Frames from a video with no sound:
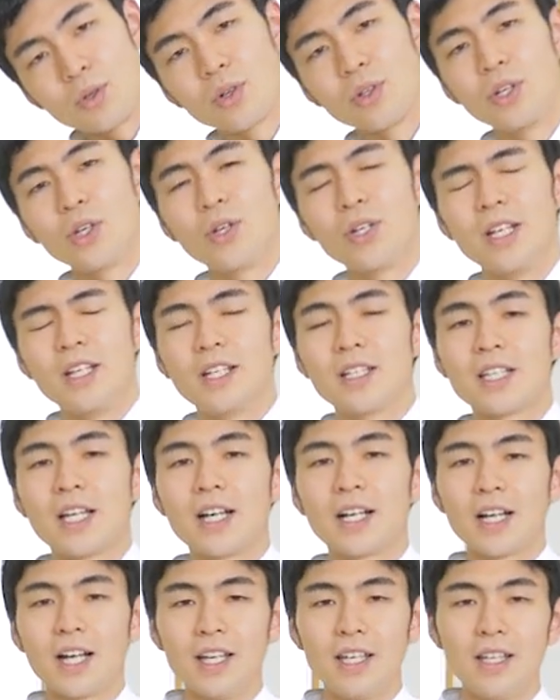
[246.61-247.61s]
このように
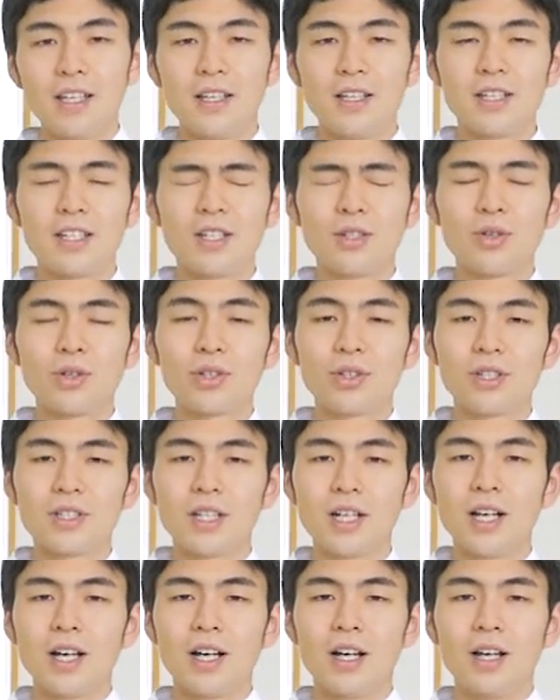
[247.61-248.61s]
3回深呼吸し
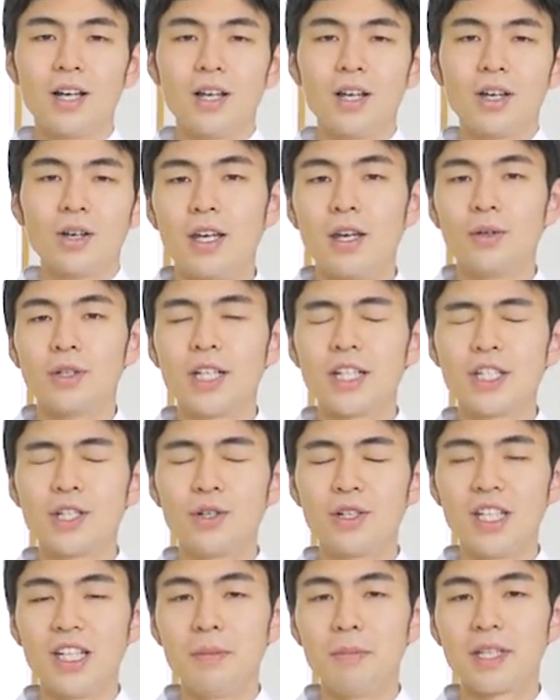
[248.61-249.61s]
たら同じ
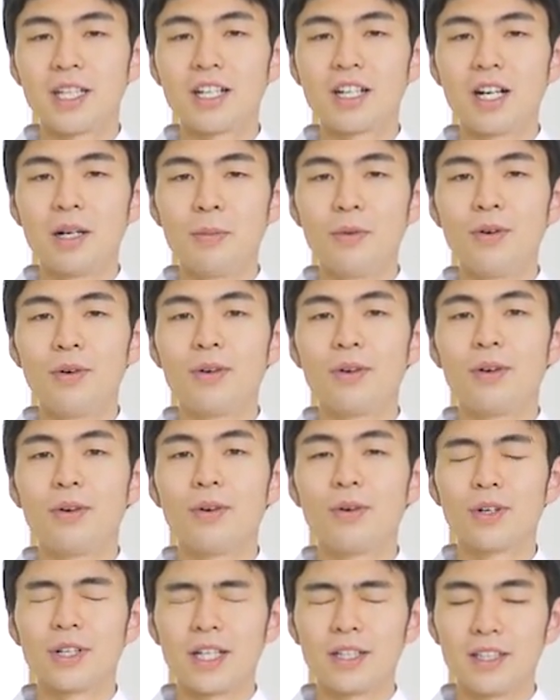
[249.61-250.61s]
ように右側も
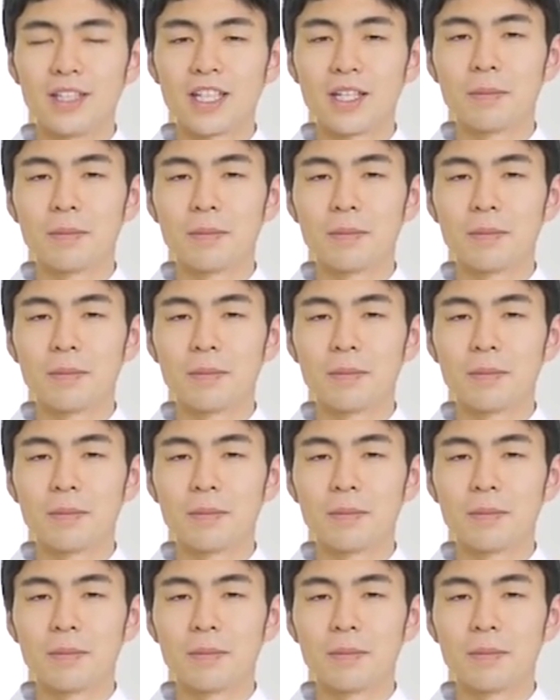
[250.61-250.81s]
行ってい